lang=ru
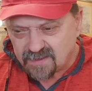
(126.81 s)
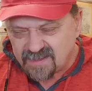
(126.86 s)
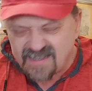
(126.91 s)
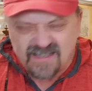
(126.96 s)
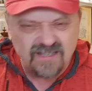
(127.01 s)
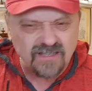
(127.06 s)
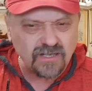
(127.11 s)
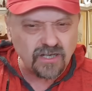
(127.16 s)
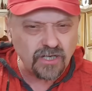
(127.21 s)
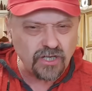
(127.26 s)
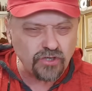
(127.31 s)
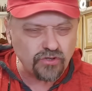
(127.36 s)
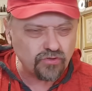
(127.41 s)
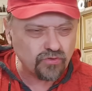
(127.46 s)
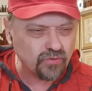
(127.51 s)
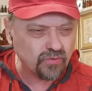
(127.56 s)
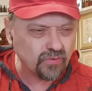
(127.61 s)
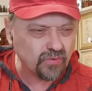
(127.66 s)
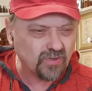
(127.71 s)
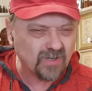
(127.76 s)

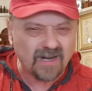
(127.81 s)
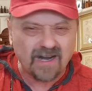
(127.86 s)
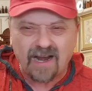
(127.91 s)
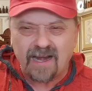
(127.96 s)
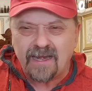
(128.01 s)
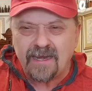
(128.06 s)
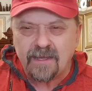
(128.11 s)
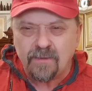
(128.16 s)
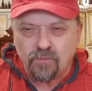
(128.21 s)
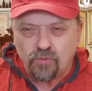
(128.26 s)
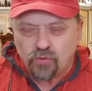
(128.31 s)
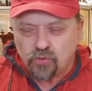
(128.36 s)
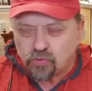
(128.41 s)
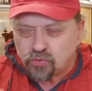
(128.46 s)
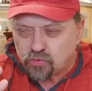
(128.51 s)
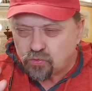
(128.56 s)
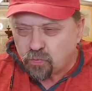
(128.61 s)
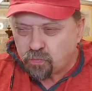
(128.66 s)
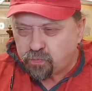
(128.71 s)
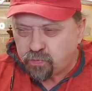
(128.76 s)
истеричную,
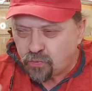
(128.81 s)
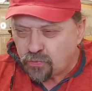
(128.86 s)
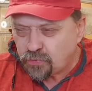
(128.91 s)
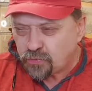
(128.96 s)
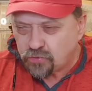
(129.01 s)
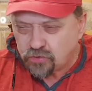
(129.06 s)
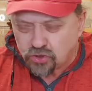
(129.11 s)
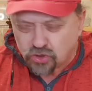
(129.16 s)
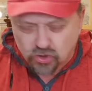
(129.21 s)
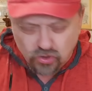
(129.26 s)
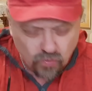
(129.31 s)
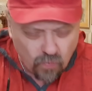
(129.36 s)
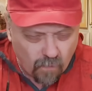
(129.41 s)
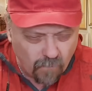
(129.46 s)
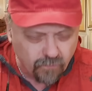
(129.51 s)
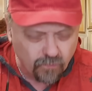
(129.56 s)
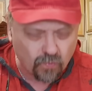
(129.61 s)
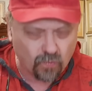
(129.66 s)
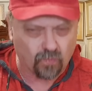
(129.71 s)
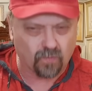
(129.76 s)
галимую, тупую
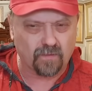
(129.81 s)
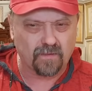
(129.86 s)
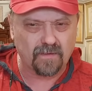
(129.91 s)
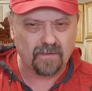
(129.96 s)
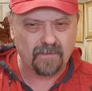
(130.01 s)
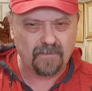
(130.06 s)
дешевку